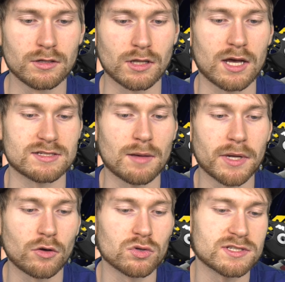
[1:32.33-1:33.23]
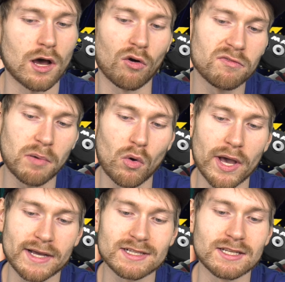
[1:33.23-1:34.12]
Da ist einmal kurz der Aufbau
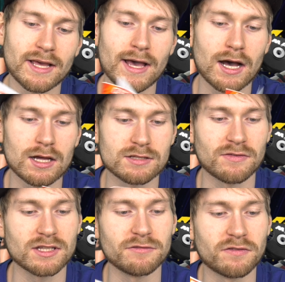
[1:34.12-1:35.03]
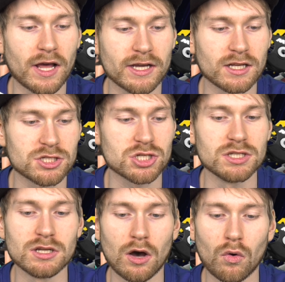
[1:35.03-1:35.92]
erklärt, was die Flyclutch
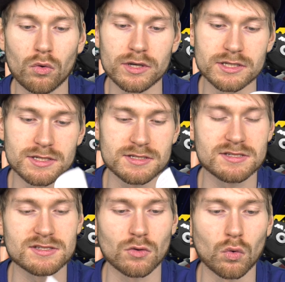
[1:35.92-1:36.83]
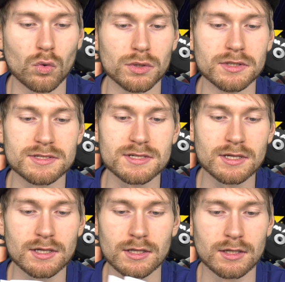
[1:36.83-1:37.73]
genau ist und
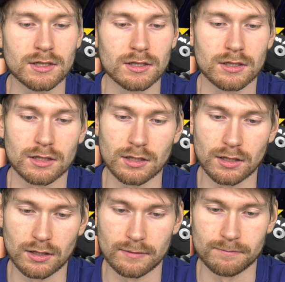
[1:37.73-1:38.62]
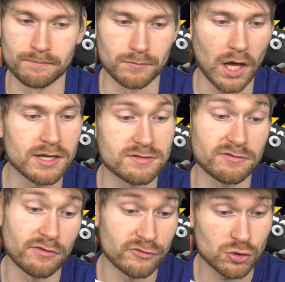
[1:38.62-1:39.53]
ähm, alles in
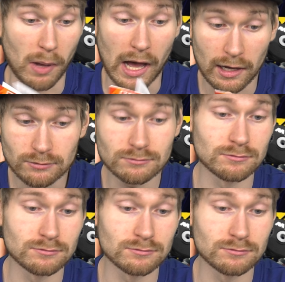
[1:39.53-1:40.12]
fünf Sprachen.